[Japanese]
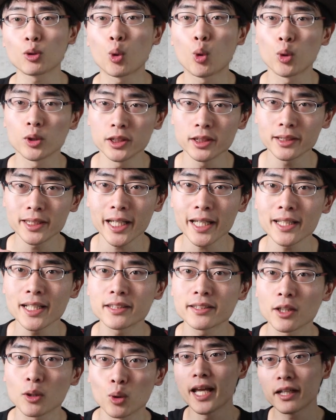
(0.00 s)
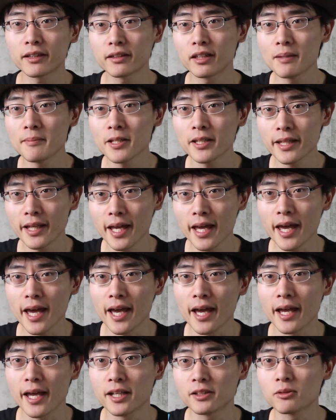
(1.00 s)
と個人的にですね、やってみ
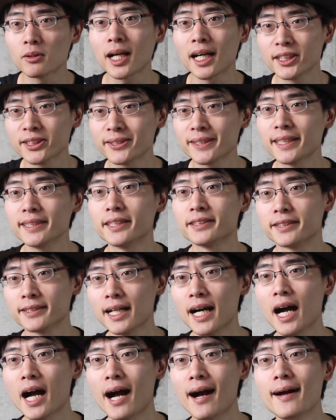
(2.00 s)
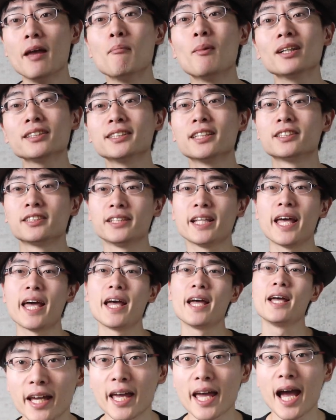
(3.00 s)
て、えっ、ー、と、感想なんですが、えまずです
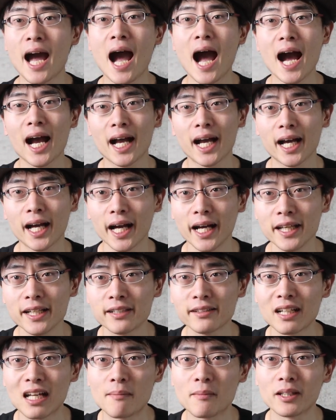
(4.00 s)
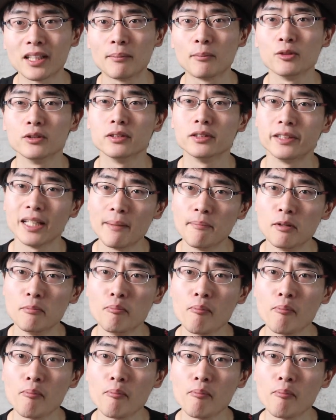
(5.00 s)
ね、えー、8回ぐらいまでも全部